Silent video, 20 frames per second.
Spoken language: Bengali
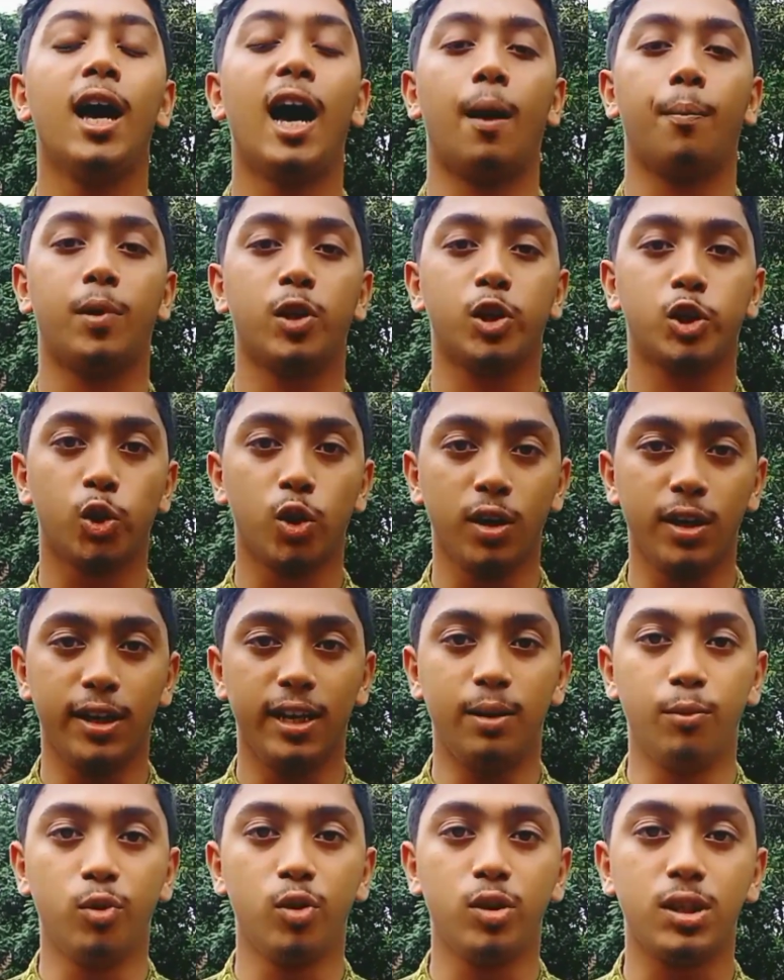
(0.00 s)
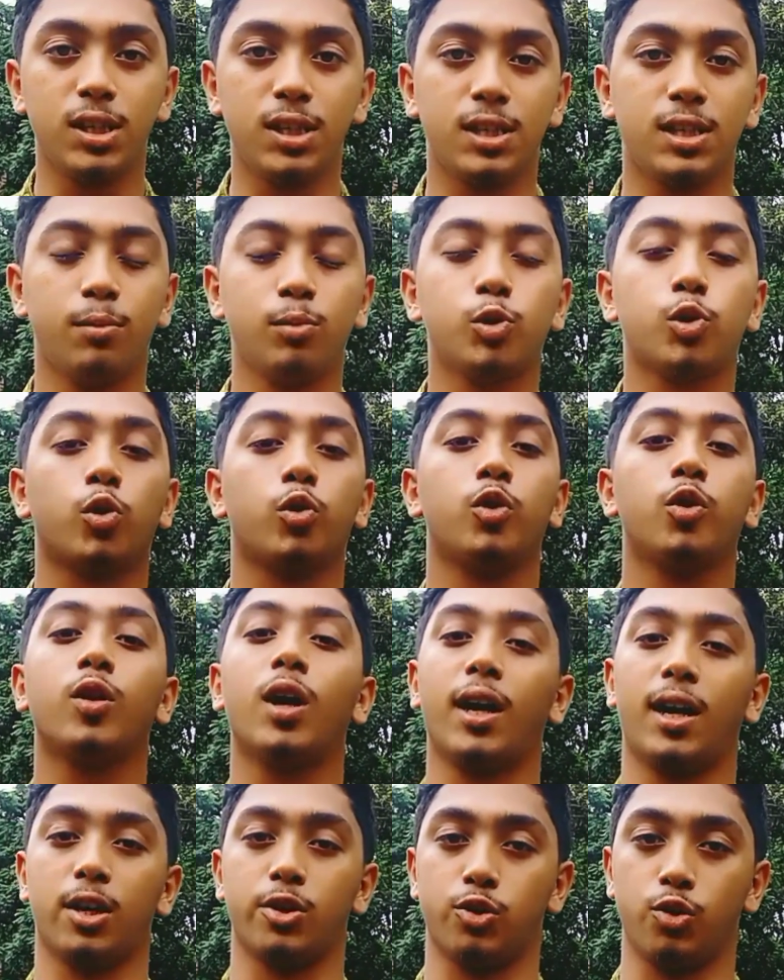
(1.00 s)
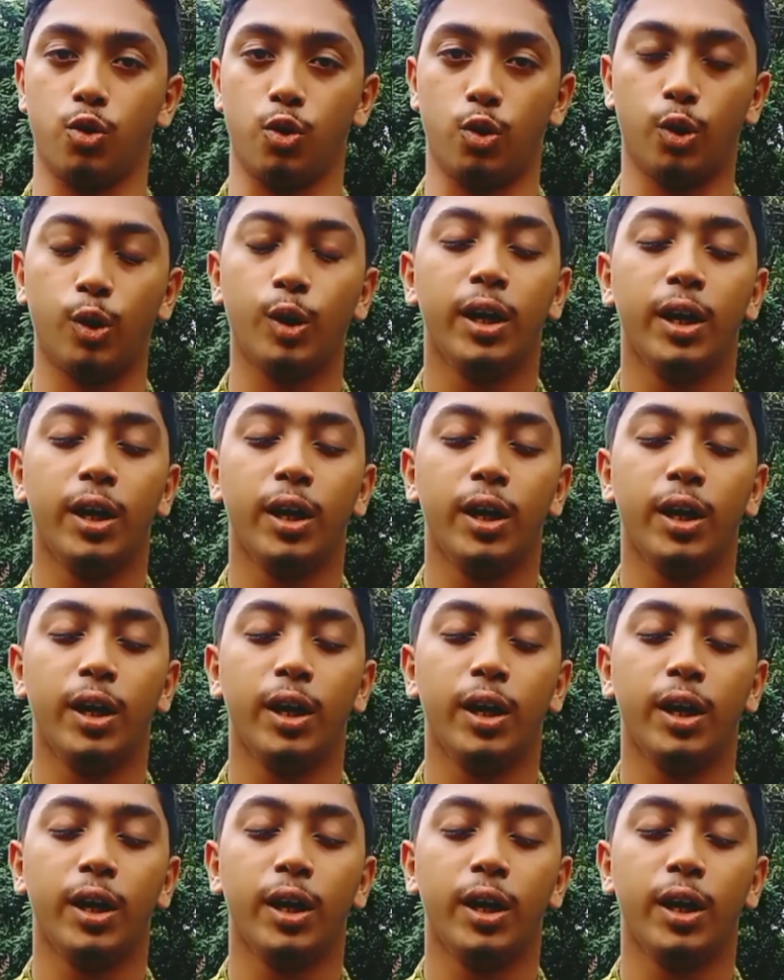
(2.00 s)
আপনার শরীরে ইমিউনি সিস্টেম সক্রিয় রাখার জন্য